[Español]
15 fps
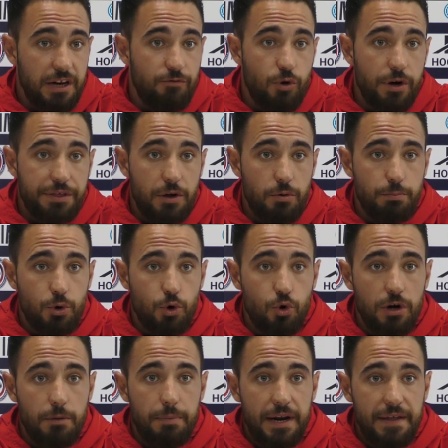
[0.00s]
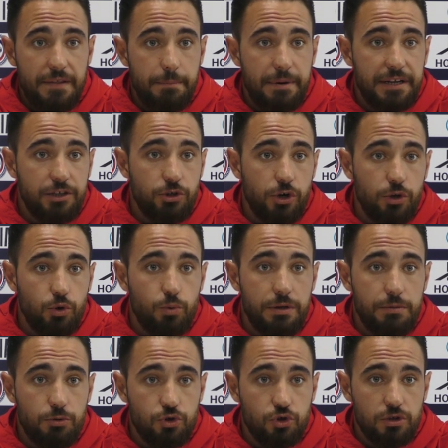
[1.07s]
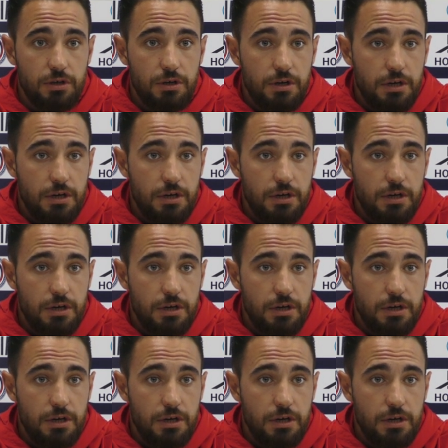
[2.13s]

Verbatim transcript: refuerza un poco el plan de partido que tuvimos